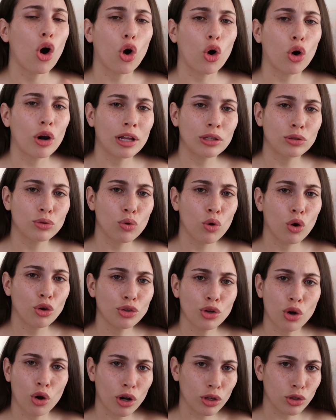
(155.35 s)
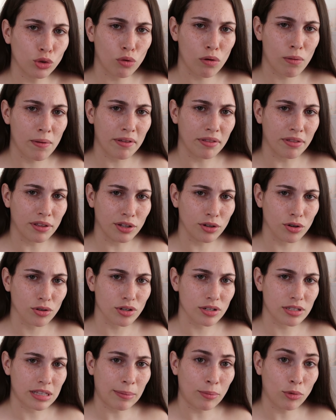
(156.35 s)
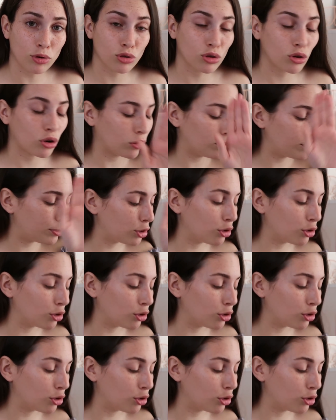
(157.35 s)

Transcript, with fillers: ole tu coño, ole tu Si ¿estamos o no?